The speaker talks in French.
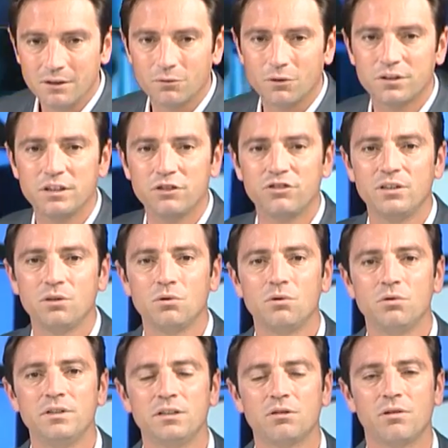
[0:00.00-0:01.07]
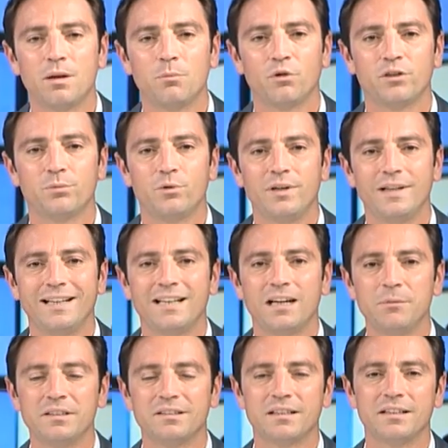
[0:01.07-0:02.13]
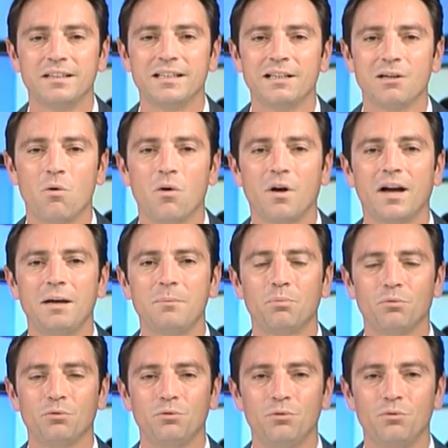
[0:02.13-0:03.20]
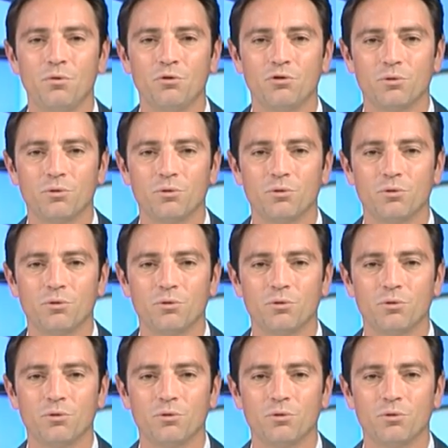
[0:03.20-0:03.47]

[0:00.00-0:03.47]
Francis Gillot, Nicolas Maurice-Bellet et Lamine Sané ont répondu aux